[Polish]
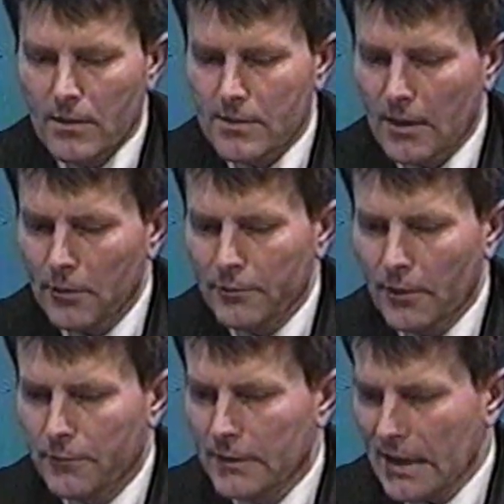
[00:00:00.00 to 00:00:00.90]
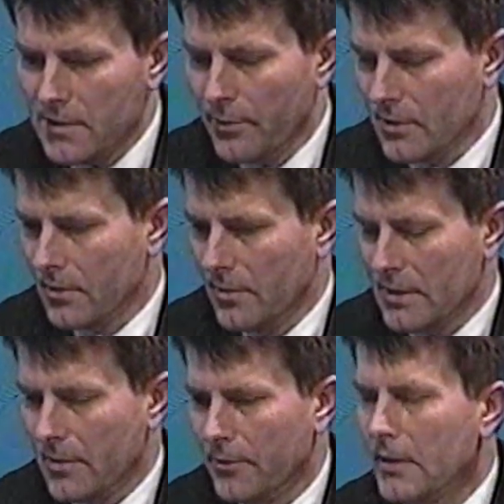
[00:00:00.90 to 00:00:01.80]
zarówno w Fundacji
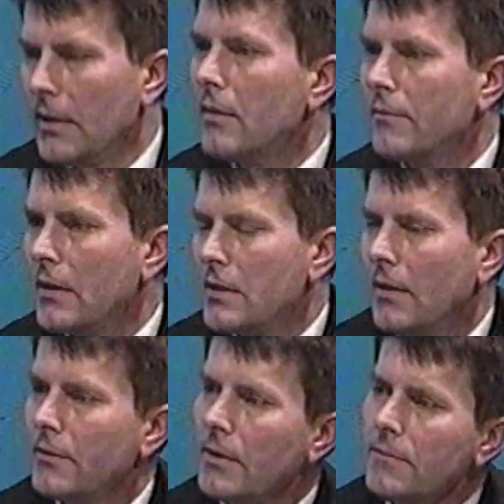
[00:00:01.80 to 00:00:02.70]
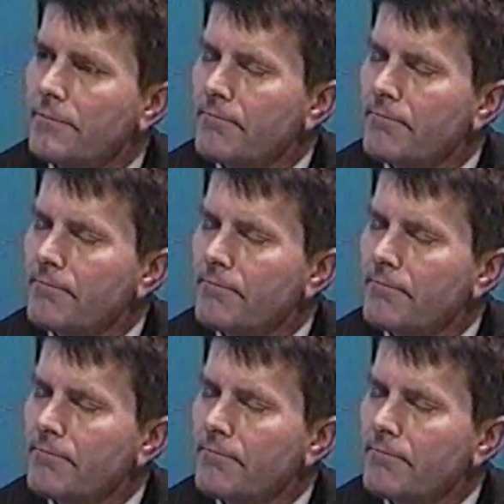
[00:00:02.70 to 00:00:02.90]
Polsko-Niemieckie Pojednanie w Warszawie,